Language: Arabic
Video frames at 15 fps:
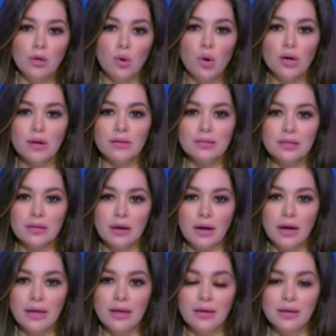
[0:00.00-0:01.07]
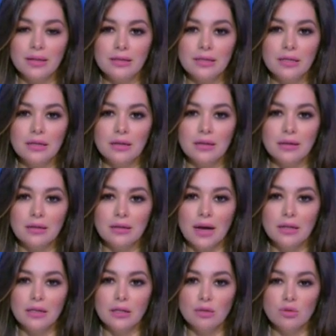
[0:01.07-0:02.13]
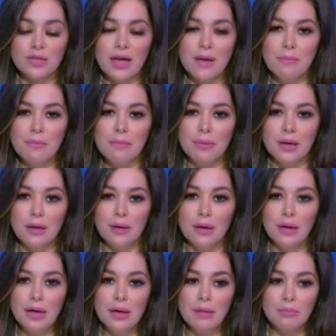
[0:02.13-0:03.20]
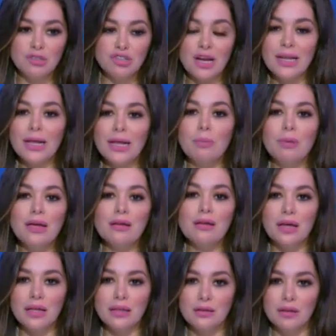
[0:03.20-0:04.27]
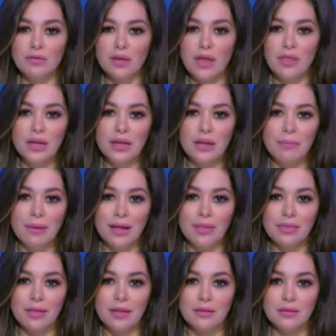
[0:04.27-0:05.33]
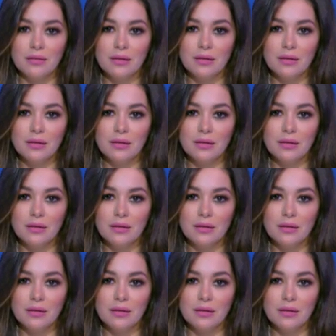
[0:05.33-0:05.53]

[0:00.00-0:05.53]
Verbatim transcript: الاخرى الصناعيه التي يعني تساهم بشكل كبير جدا في هذه الانبعاثات